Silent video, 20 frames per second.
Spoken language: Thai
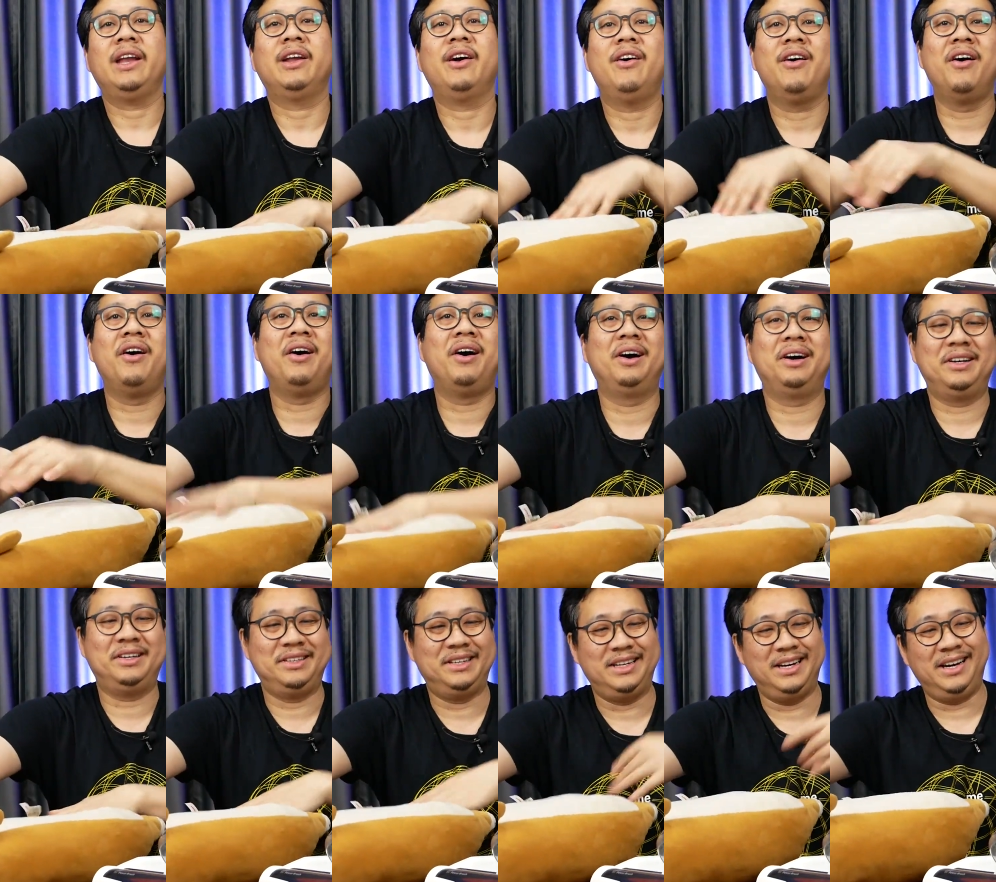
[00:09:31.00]
ยท้อง
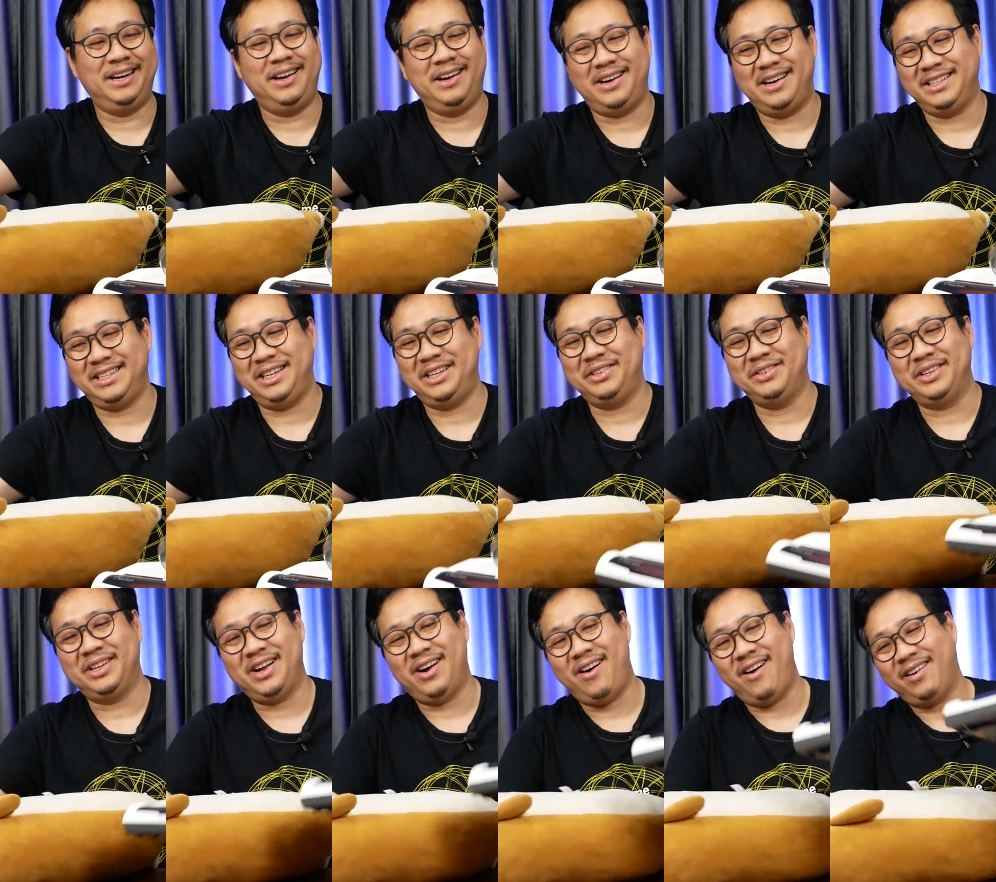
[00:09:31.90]
เราก็จะดูด
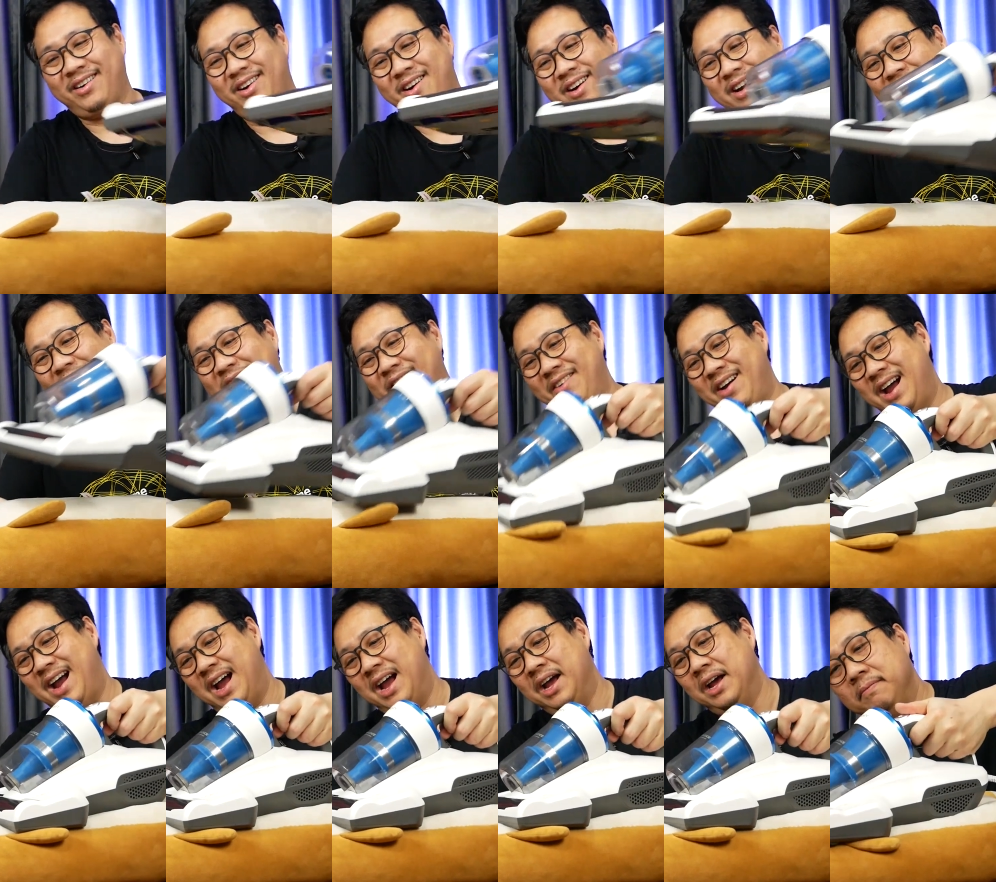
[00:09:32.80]
ท้องน้องกันดีกว่า
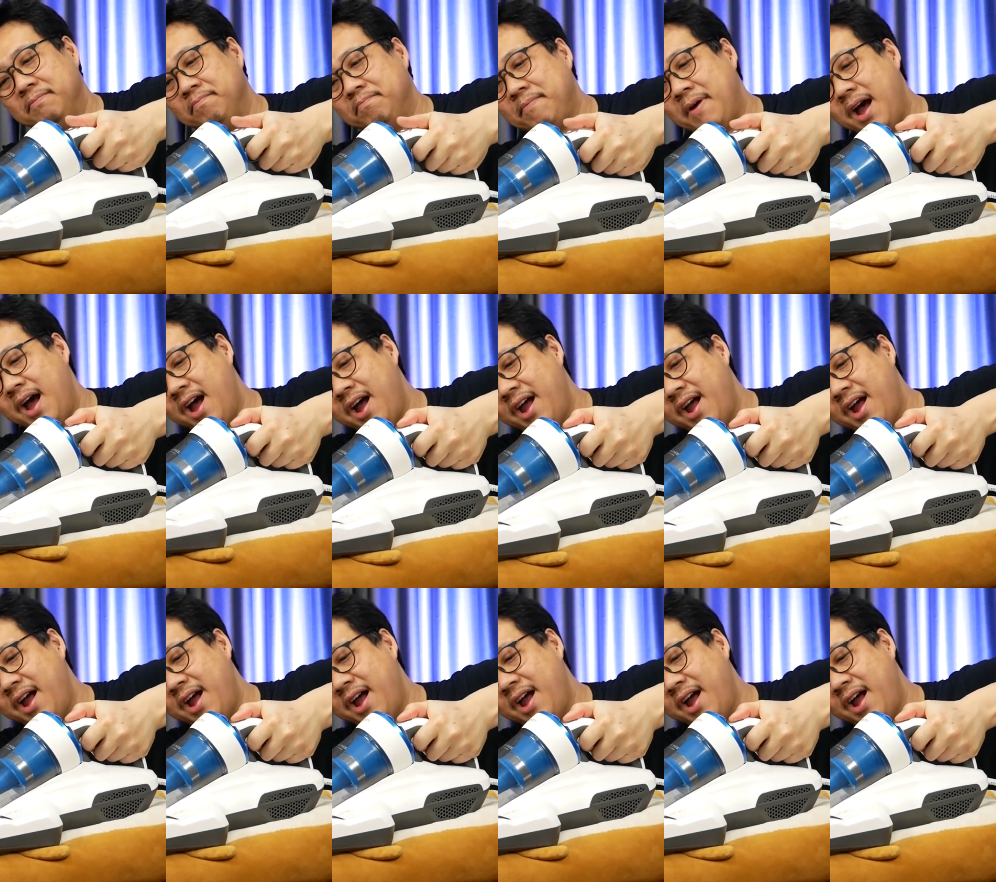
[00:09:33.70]
ไป